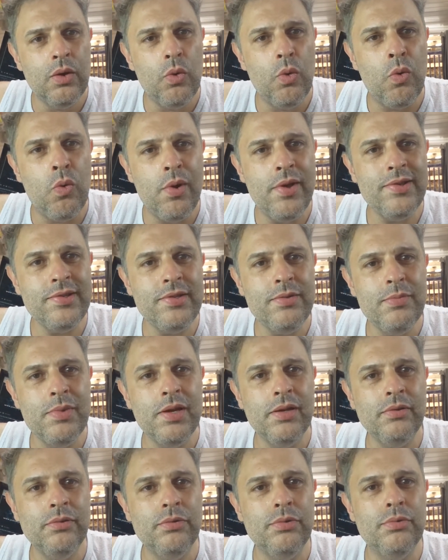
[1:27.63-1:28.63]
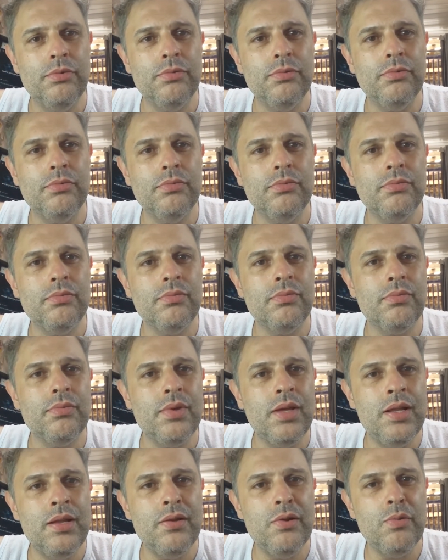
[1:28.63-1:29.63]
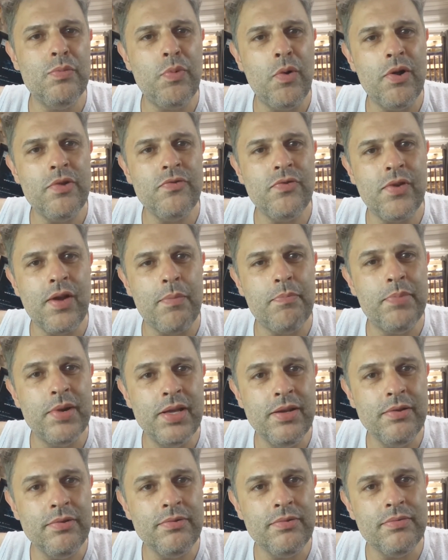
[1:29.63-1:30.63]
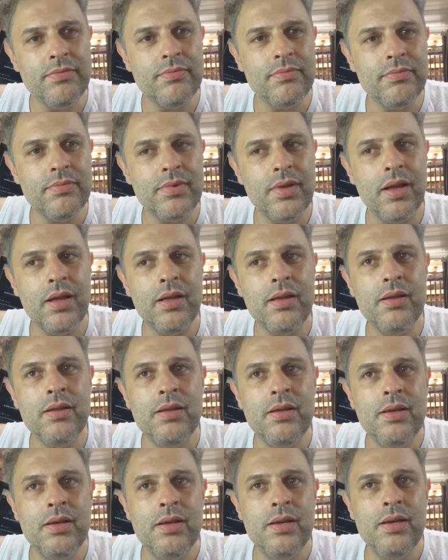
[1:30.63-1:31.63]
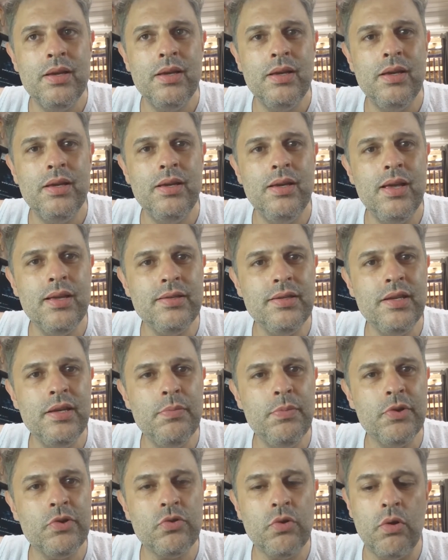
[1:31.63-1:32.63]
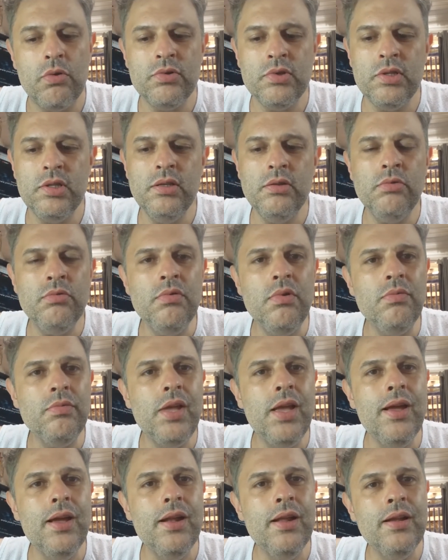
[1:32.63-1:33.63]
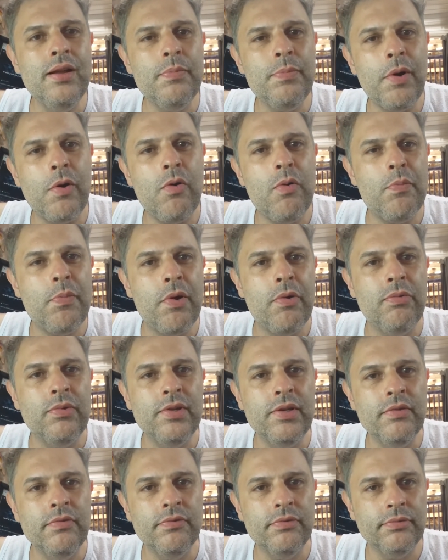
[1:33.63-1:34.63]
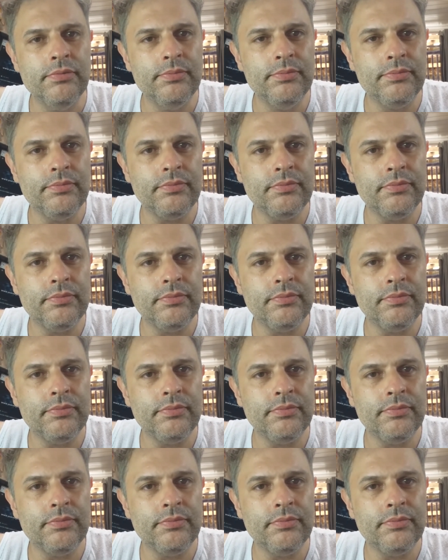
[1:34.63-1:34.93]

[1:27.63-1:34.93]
O conhecimento ele não pode ficar preso, tá? E assim, pessoal, se tu não tem grana para comprar um livro,